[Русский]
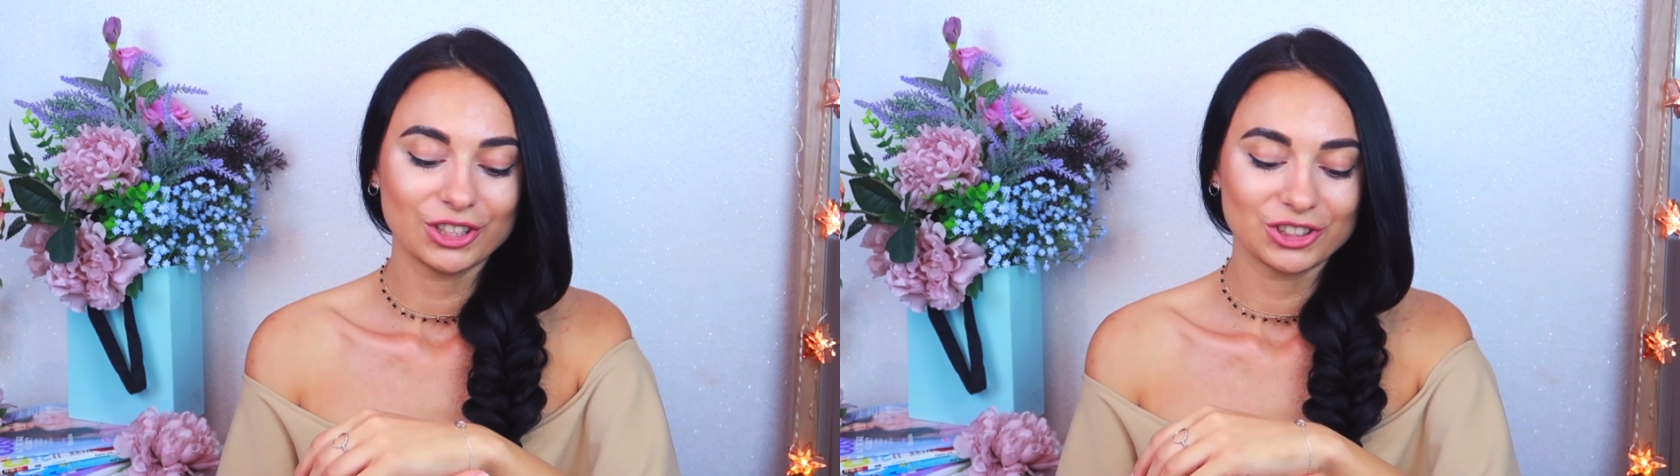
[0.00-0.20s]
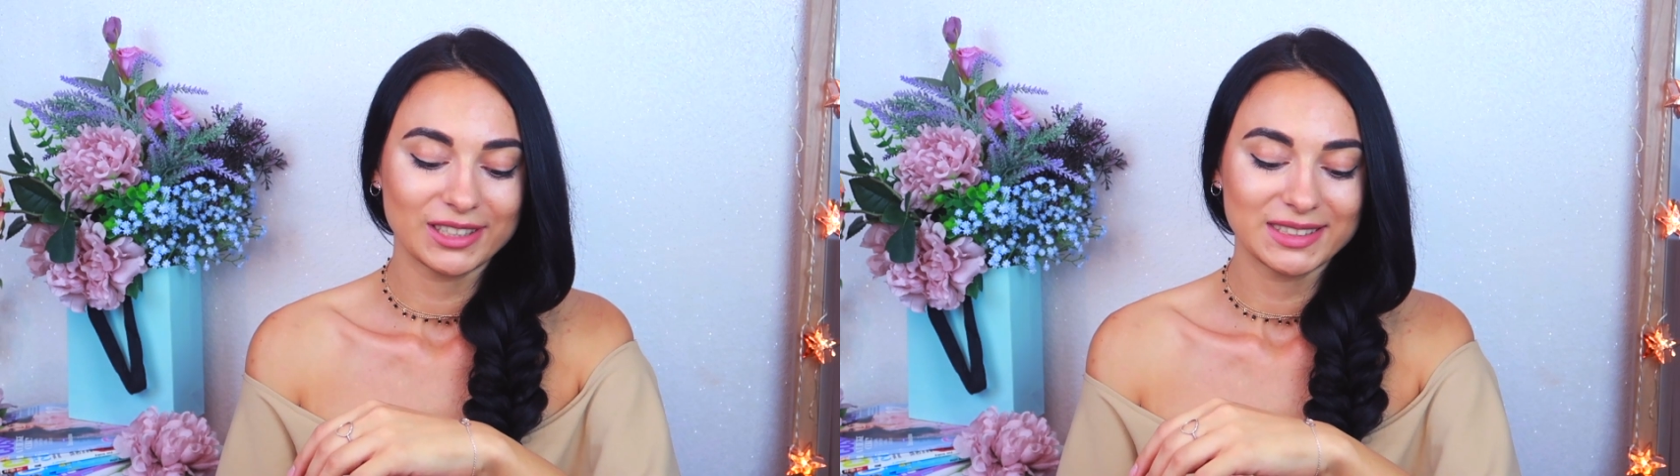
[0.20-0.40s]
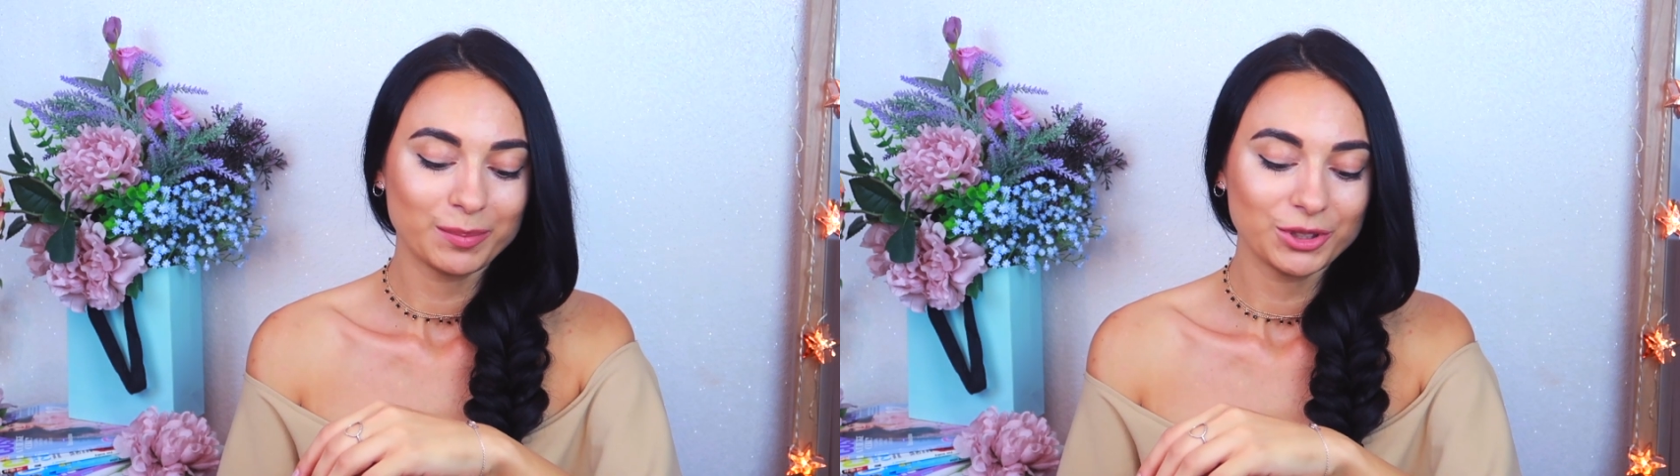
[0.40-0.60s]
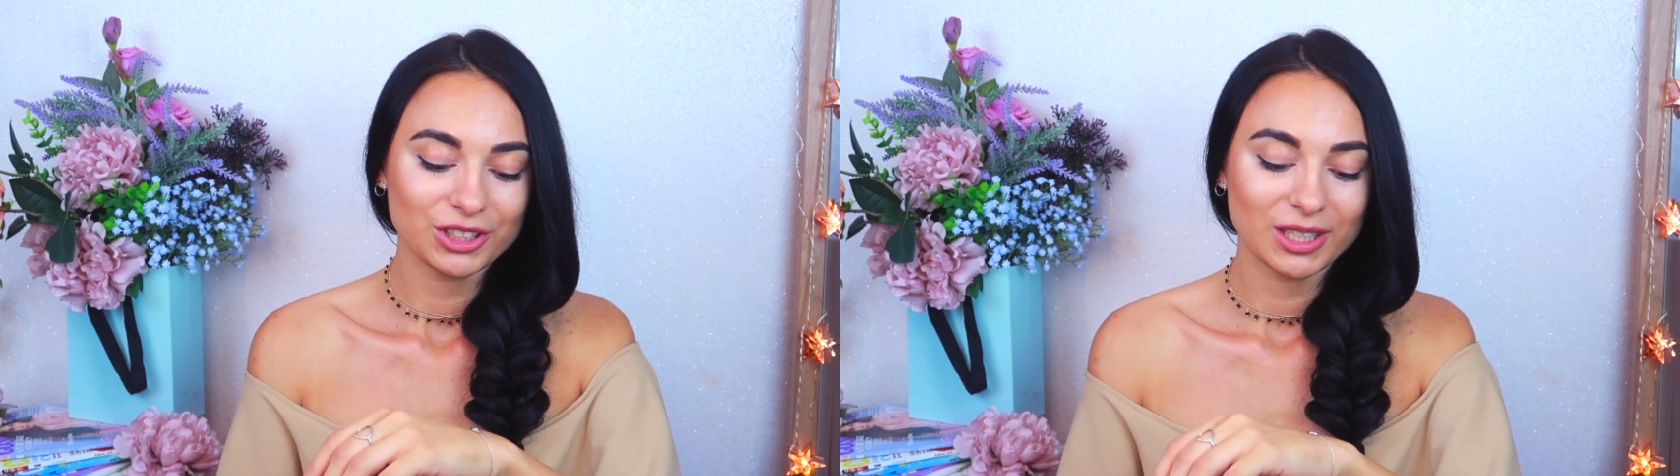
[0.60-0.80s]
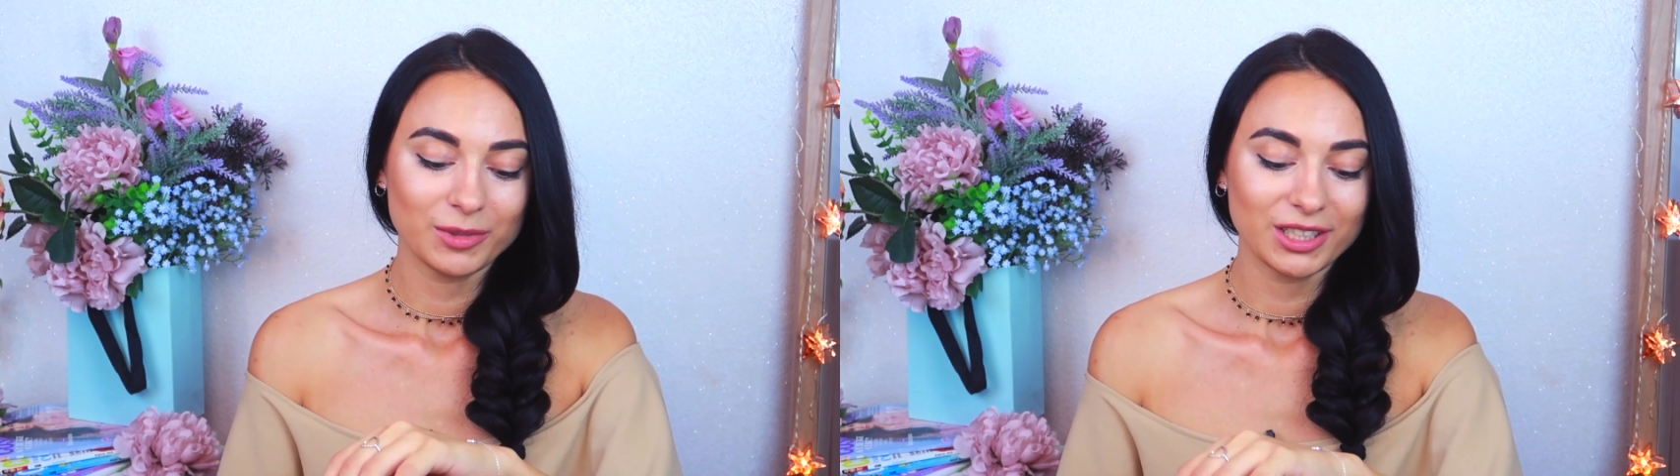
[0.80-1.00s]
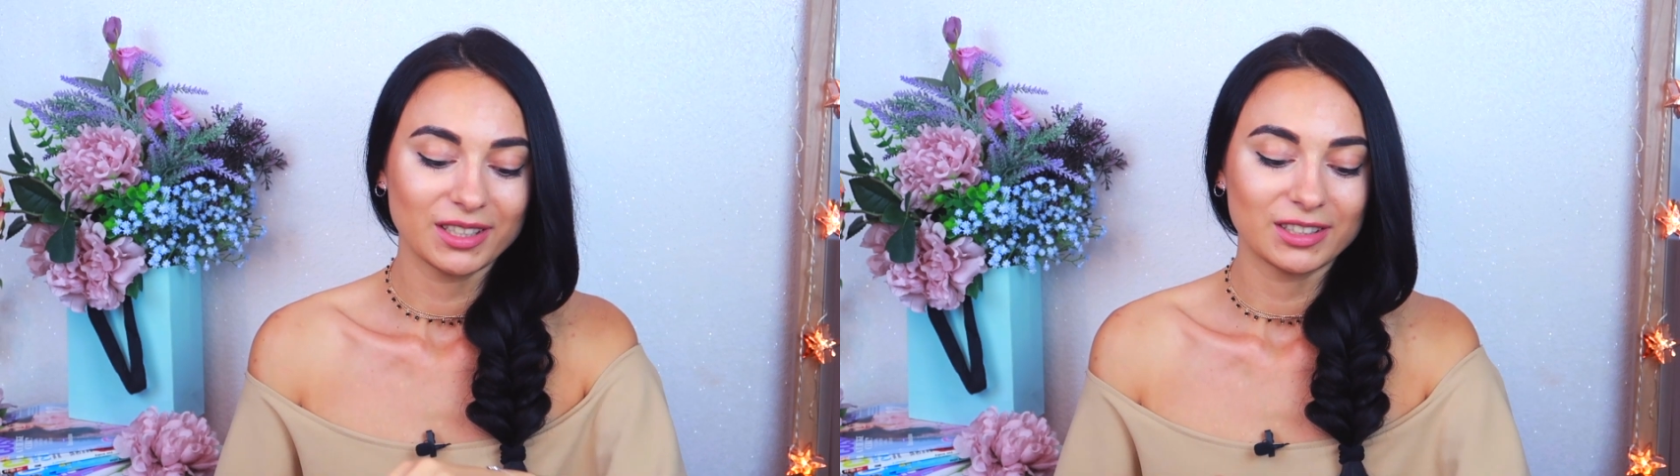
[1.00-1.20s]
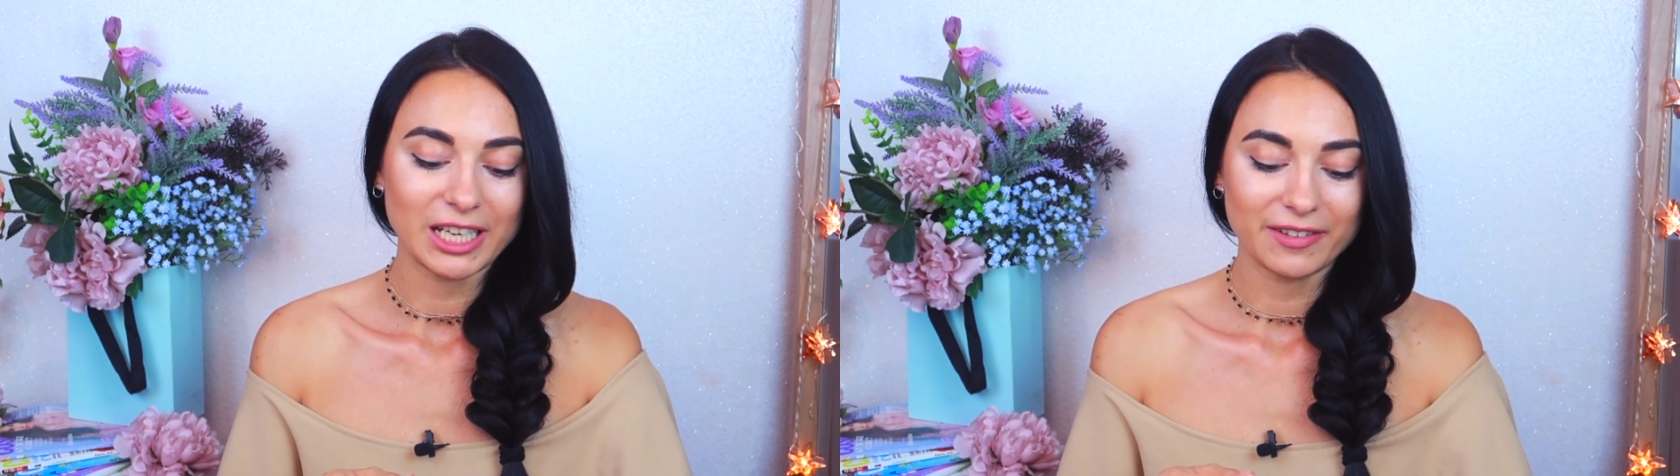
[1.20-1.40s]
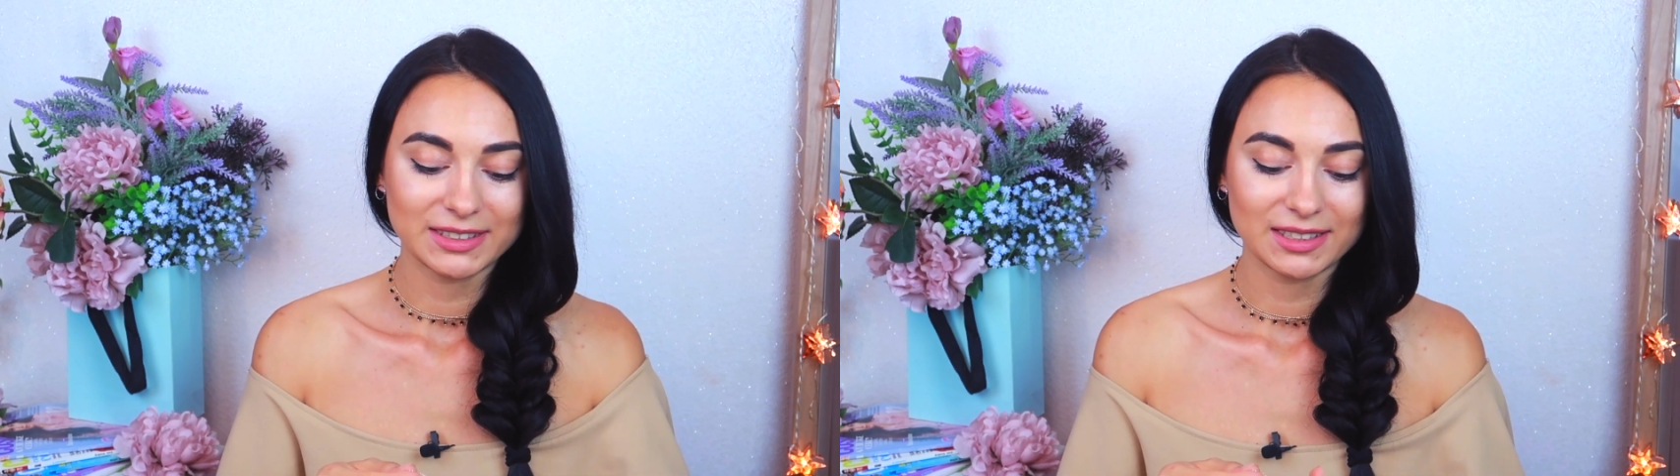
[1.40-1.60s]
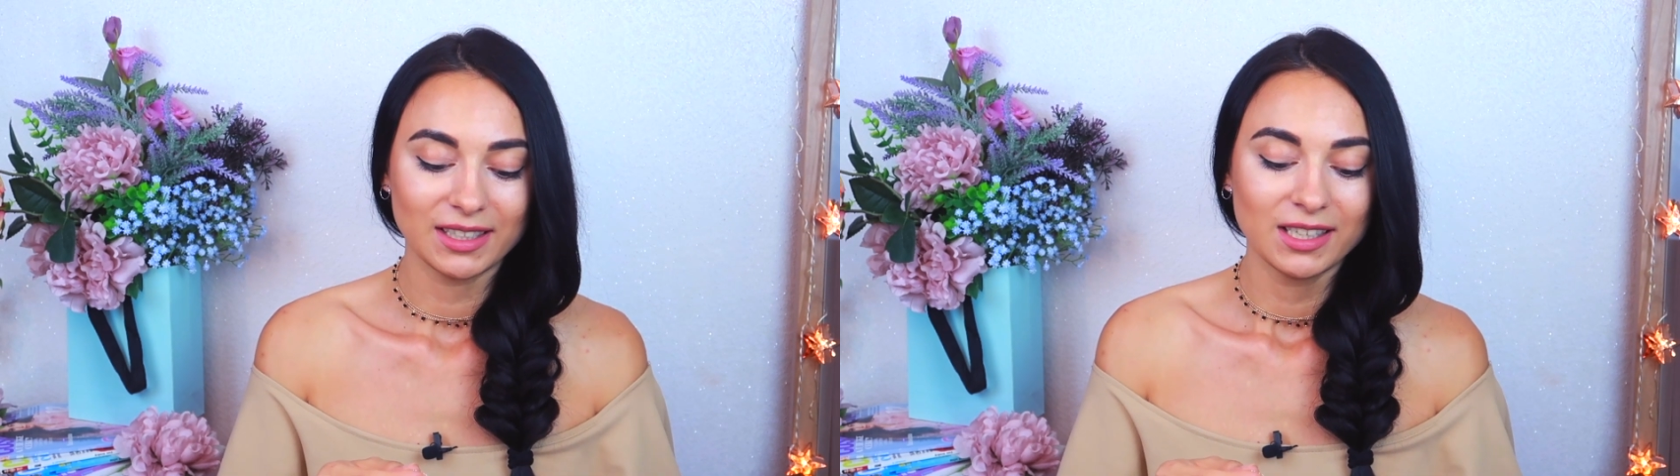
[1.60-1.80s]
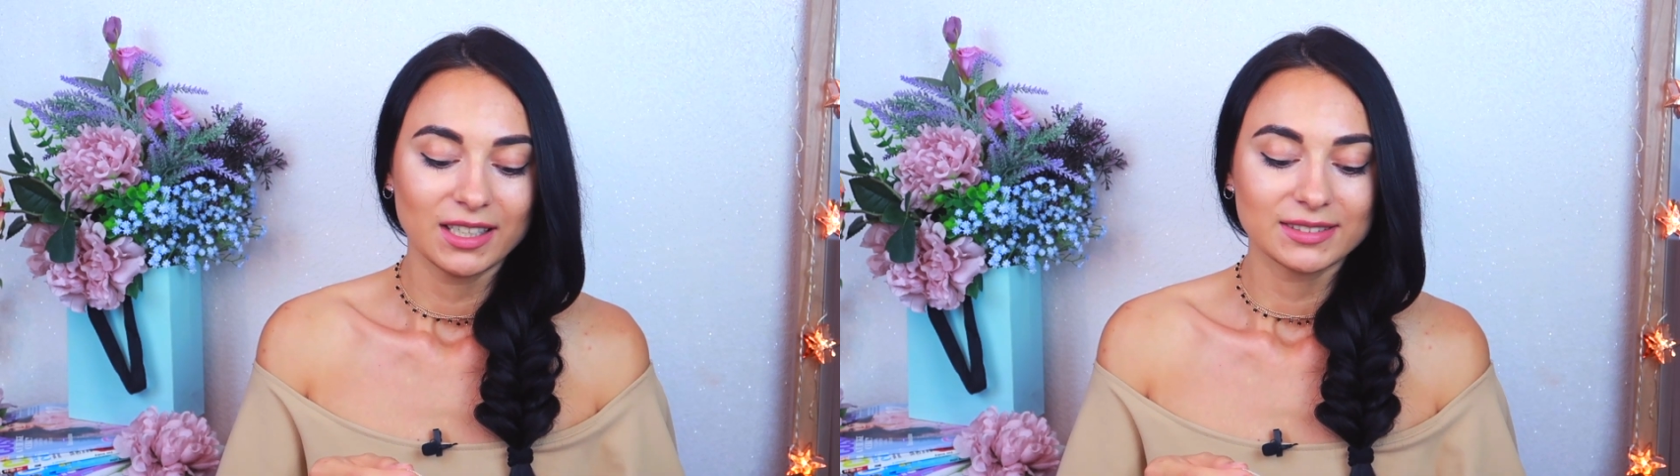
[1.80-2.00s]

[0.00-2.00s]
нежная цепочка, и мне это нравится.